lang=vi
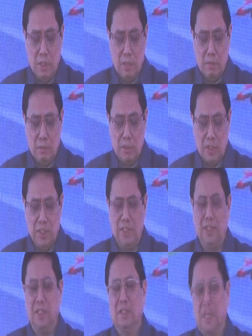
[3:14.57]
một ý
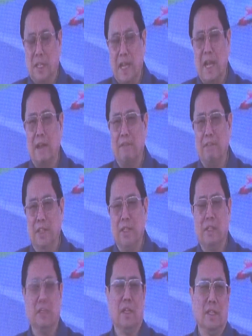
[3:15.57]
chí, tất cả vì
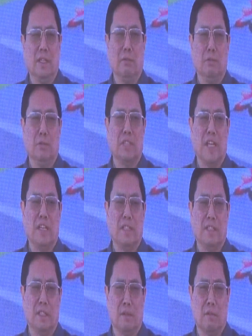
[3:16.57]
cái lợi ích quốc gia
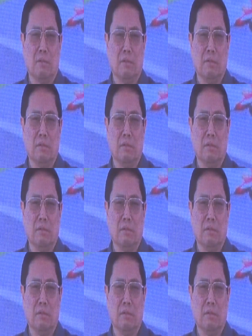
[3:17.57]
dân tộc.